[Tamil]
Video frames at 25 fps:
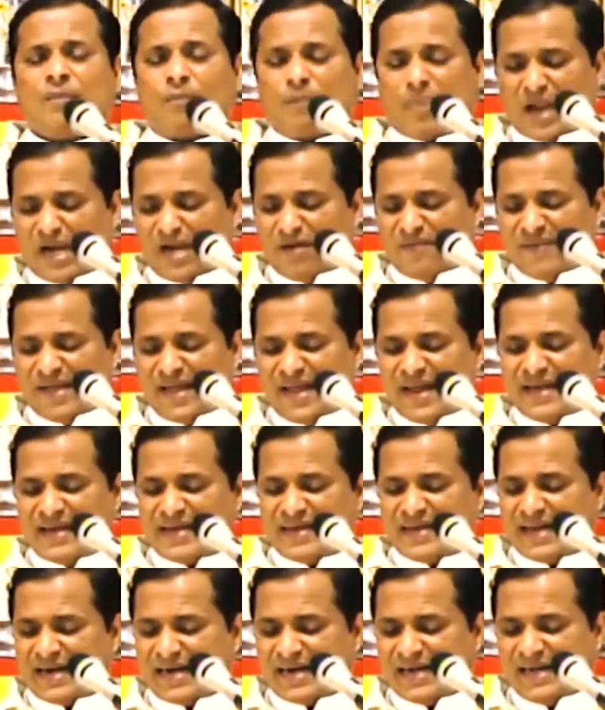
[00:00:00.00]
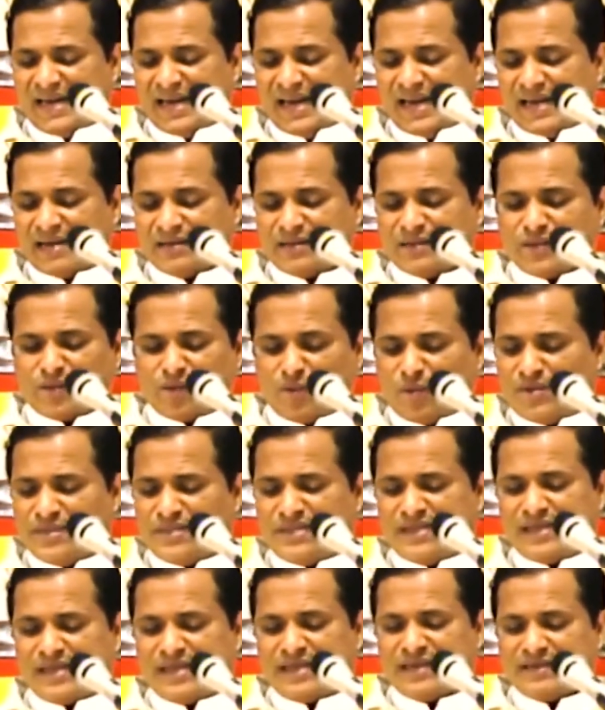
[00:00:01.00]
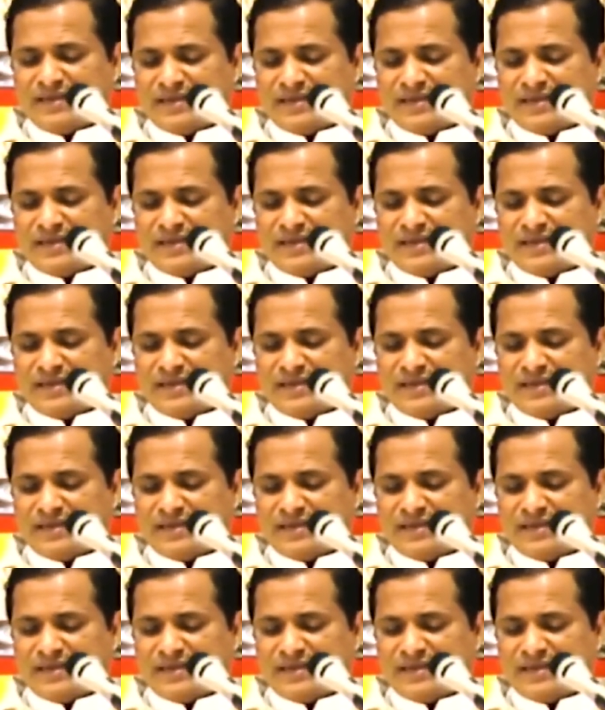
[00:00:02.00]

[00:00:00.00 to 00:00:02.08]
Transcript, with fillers: பல்வேறு இடங்களில் தோன்றி